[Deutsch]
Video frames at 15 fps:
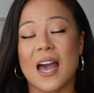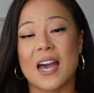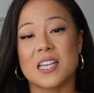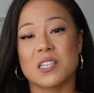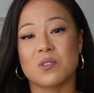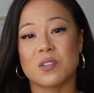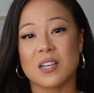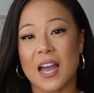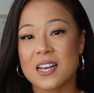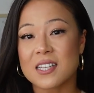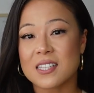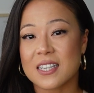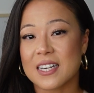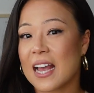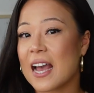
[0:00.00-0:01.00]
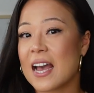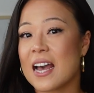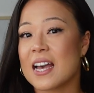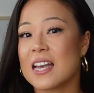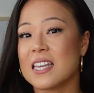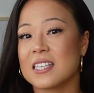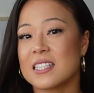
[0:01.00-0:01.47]
Also ganz
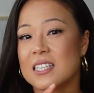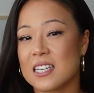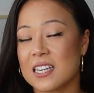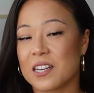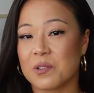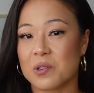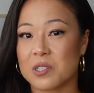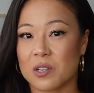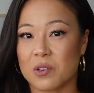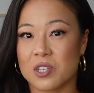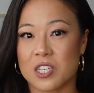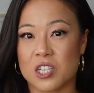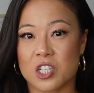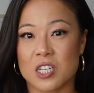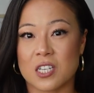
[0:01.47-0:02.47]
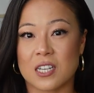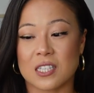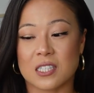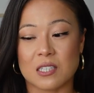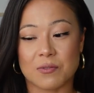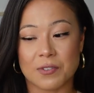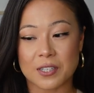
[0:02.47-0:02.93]
klar ist hier der große Unterschied,
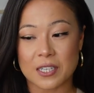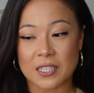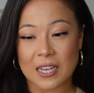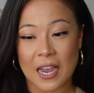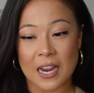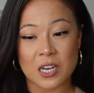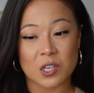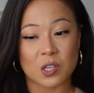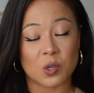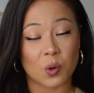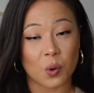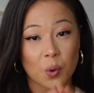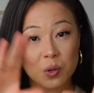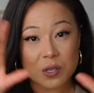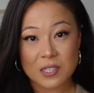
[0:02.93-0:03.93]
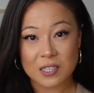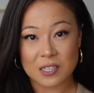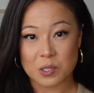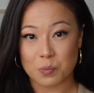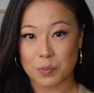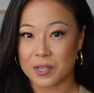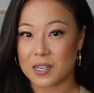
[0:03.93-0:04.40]
dass es wirklich ein
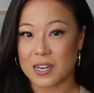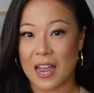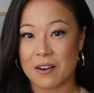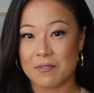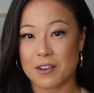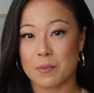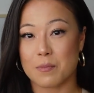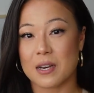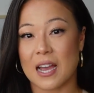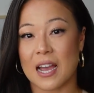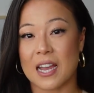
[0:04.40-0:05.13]
größeres Bild einfach mit